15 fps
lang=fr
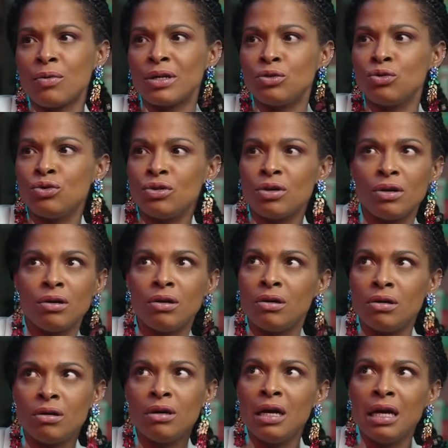quoi. Tout,
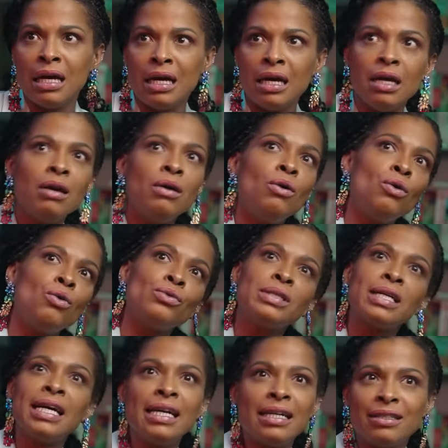euh, au
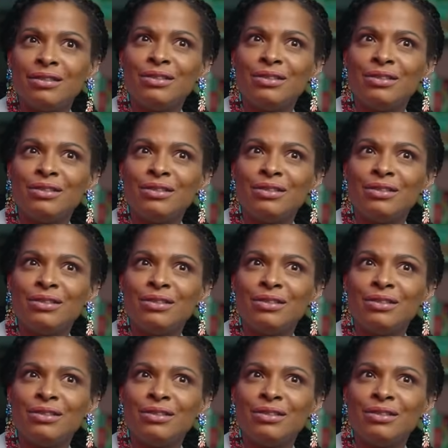contraire,